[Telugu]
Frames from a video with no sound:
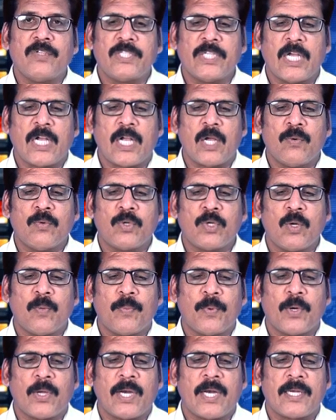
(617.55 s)
విశాఖ ఉక్కు
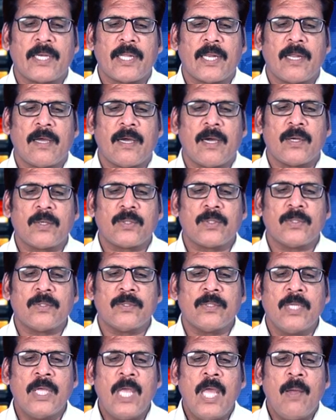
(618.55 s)
పోరాటాల హక్కు
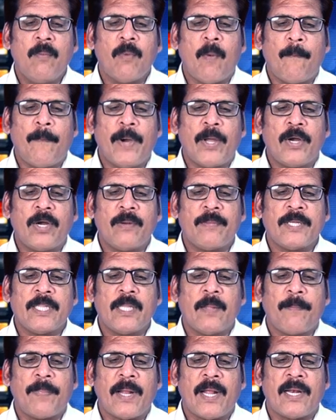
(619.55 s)
ముప్పై రెండు
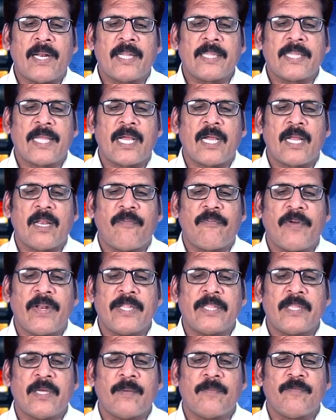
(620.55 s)
మంది ప్రాణాల త్యాగాల
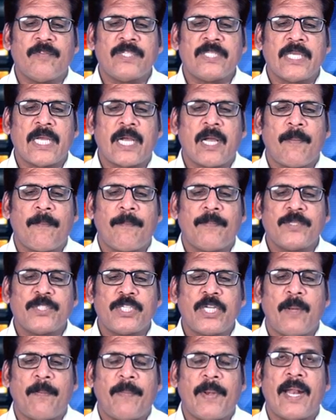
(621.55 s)
ఫలితం విశాఖ
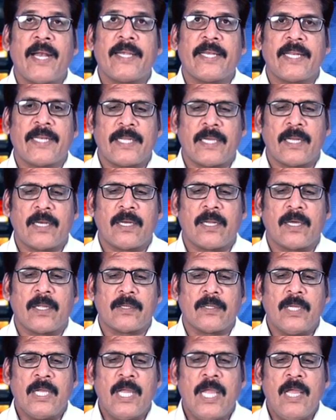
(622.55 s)
స్టీల్ ప్లాంట్ అని
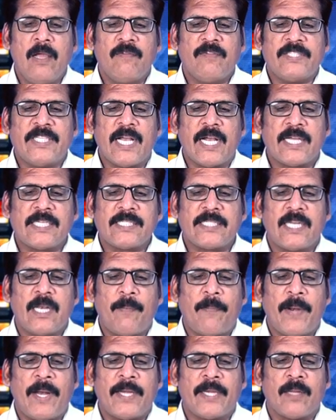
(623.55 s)
అన్నారు విశాఖ
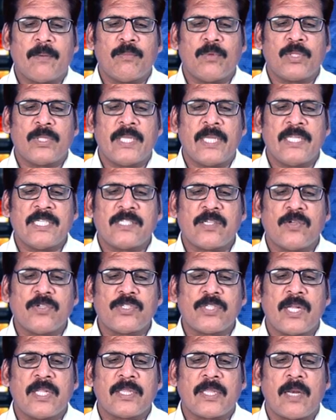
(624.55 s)
స్టీల్ ప్లాంట్ అమ్మొద్దని
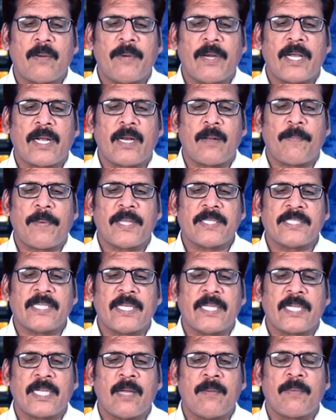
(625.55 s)
సంవత్సరాల తరబడి అక్కడ
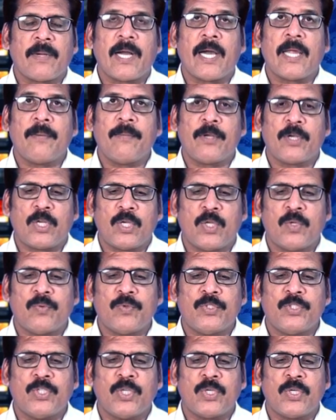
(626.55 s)
ప్రజానికం కార్మికులు
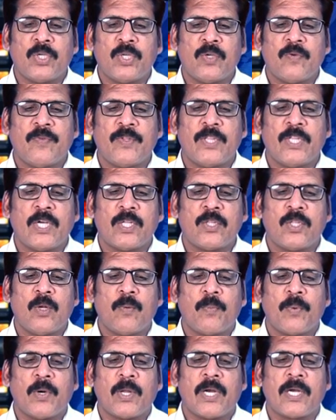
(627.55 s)
ఉద్యోగులు
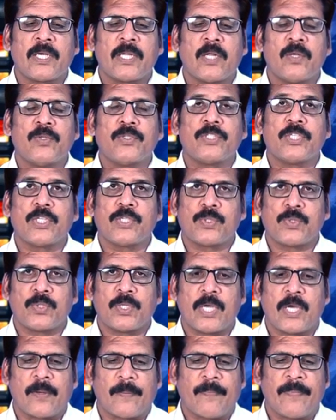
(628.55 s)
విద్యార్థులు పోరాటాలు
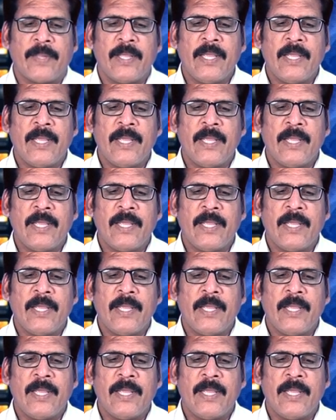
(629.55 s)
చేస్తున్నారు